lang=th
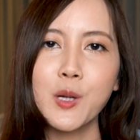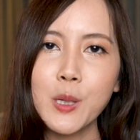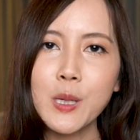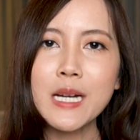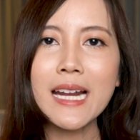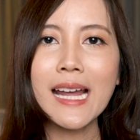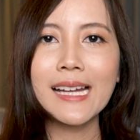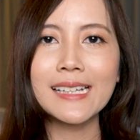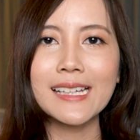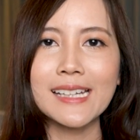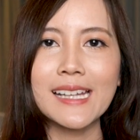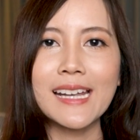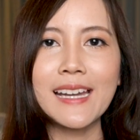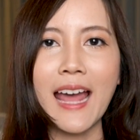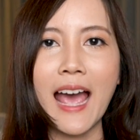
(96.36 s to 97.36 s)
เรื่อง
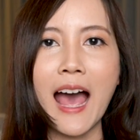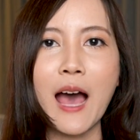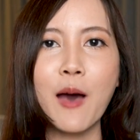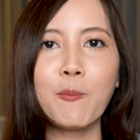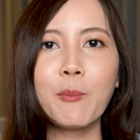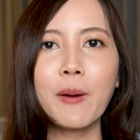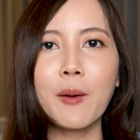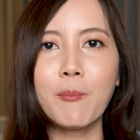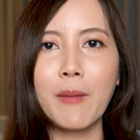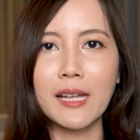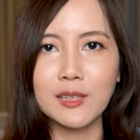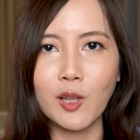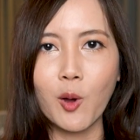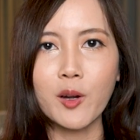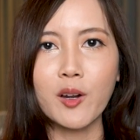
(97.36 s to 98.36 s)
นี้นะเปิดมา
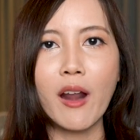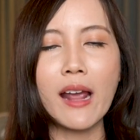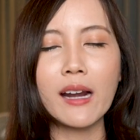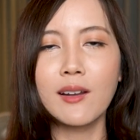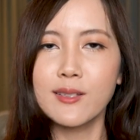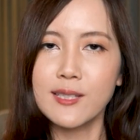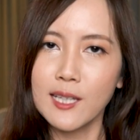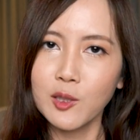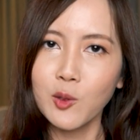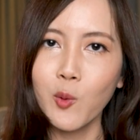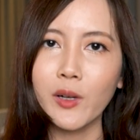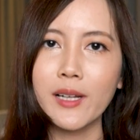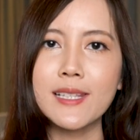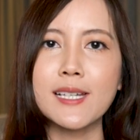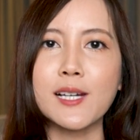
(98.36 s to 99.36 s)
ตอนแรกแล้วสนุ
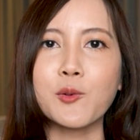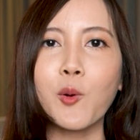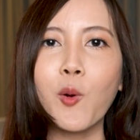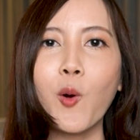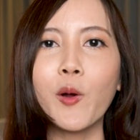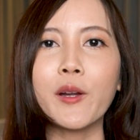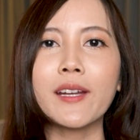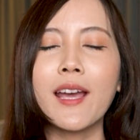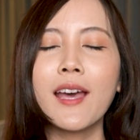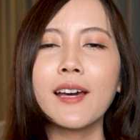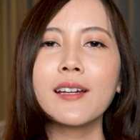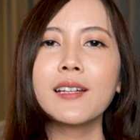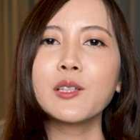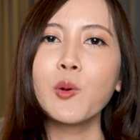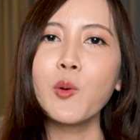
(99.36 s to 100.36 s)
กเลยจ้ะทุกคน
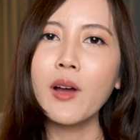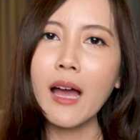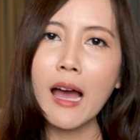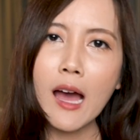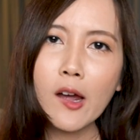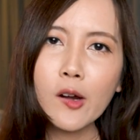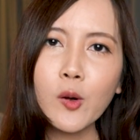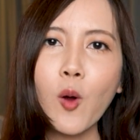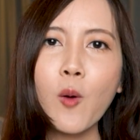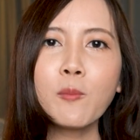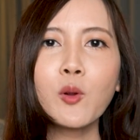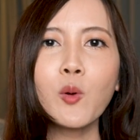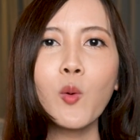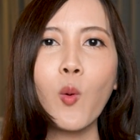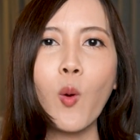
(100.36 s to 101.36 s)
คือทุกอารม
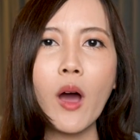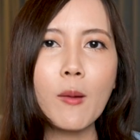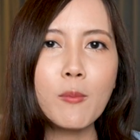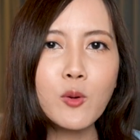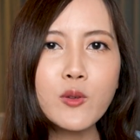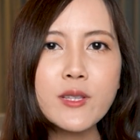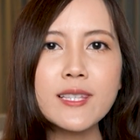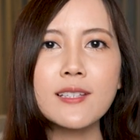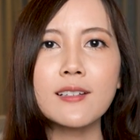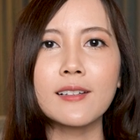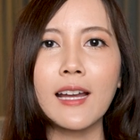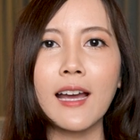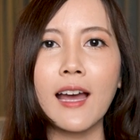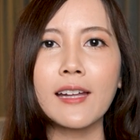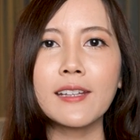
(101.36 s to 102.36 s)
ณ์ทุกความรู้สึก
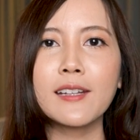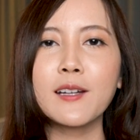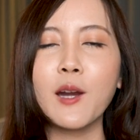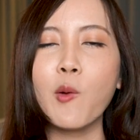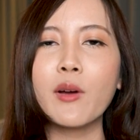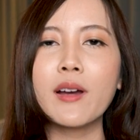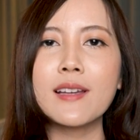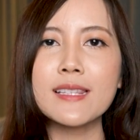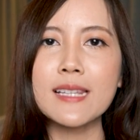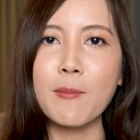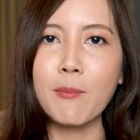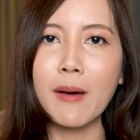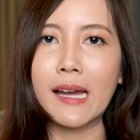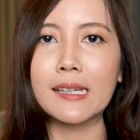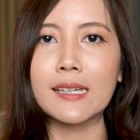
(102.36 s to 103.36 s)
นะคะที่เราเคยสั
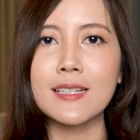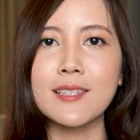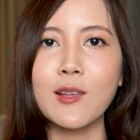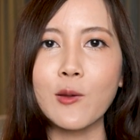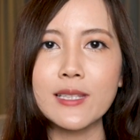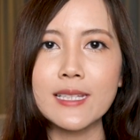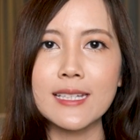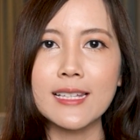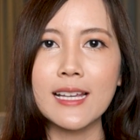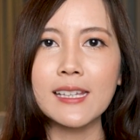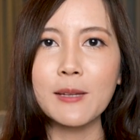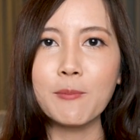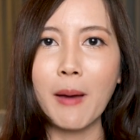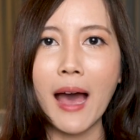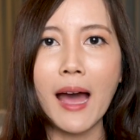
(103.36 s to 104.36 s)
มผัสในสองซีซั่น
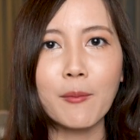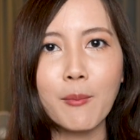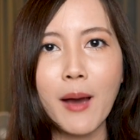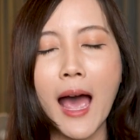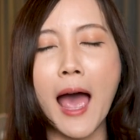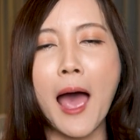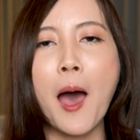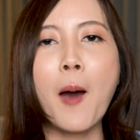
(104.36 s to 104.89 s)
ที่ผ่านมา